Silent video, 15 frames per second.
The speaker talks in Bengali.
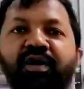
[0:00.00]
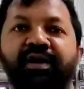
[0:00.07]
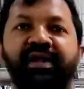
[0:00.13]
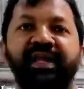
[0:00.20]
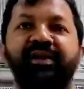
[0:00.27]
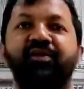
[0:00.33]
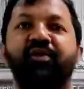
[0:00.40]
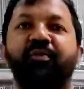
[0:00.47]

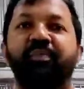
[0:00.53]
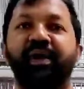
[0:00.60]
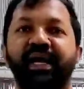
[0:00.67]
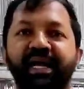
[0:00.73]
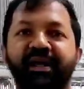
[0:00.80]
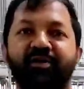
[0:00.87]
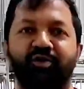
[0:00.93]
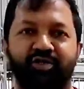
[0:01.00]
কন্টিনিউ
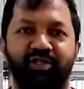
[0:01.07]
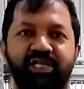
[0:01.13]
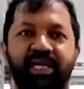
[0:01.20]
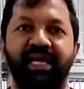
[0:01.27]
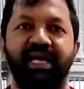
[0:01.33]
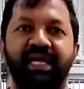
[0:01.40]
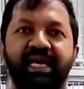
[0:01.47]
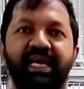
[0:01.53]
ব্রিডিং
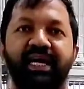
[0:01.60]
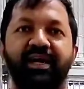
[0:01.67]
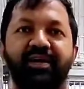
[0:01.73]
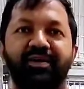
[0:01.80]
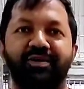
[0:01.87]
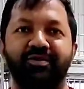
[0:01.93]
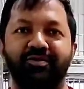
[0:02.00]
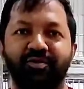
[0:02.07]
হচ্ছে
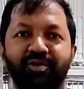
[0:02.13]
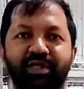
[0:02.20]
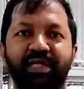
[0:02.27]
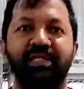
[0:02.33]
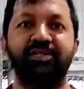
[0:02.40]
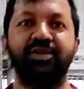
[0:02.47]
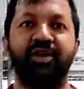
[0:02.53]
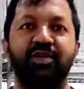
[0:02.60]
দু
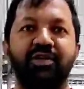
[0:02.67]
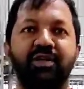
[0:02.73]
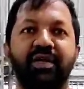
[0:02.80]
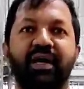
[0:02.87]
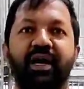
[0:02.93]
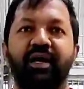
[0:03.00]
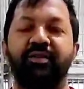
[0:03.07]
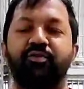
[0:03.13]
তিনজন
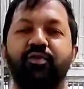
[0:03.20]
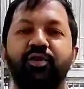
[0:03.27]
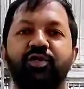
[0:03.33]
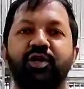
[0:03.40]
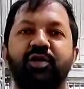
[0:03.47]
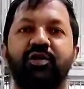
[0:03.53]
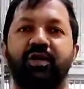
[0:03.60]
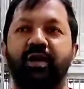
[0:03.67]

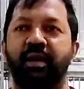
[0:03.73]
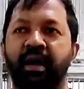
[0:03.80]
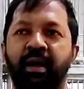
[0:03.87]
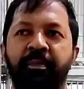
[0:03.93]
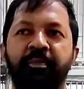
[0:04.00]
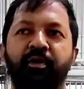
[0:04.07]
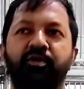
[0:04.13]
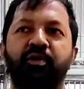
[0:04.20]
দুইজন
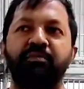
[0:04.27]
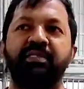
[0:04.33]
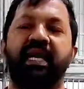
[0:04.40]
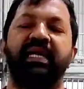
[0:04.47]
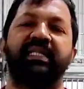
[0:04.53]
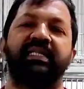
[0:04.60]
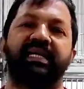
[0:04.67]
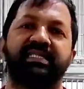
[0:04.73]
প্রথম
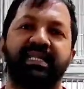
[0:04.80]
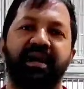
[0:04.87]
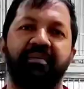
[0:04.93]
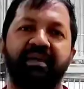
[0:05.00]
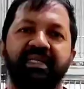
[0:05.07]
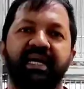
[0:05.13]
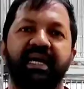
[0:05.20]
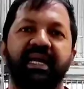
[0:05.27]
সারিতে আছে
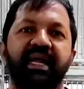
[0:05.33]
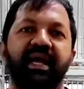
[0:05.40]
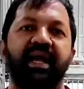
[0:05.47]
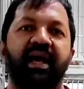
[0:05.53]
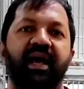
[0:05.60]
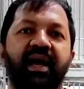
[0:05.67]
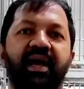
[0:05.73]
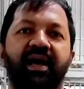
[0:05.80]
আমাদের
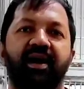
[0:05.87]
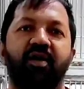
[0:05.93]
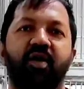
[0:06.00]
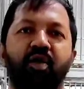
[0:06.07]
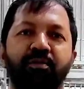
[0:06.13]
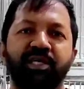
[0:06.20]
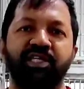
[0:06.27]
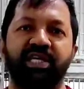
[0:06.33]

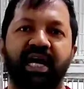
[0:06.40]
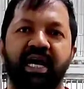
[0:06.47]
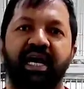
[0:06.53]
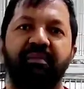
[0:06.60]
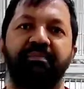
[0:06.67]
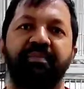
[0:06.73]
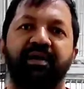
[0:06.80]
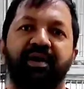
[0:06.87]
অমি
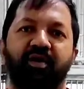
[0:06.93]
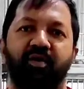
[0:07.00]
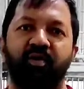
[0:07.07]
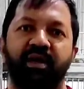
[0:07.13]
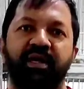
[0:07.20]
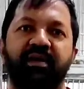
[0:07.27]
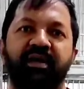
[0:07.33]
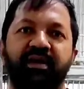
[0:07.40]
সাহেব
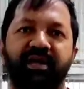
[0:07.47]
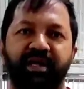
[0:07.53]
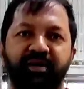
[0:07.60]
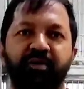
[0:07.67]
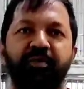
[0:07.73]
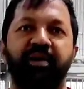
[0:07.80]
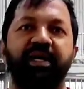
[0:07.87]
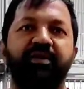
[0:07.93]
উনি
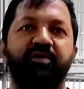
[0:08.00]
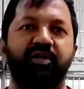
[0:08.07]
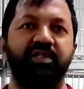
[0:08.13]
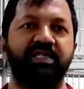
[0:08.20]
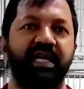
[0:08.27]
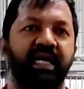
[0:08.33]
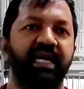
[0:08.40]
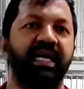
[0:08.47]
কন্টিনিউ ব্রিজ
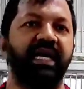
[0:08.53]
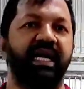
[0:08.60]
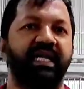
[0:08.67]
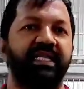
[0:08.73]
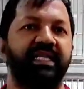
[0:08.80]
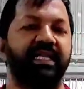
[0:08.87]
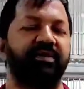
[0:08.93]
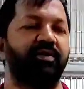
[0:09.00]
করছে
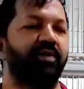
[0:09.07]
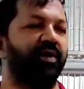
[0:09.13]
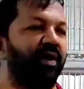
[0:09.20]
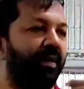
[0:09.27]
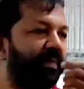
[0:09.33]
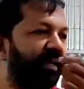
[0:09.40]
দ্বিতীয়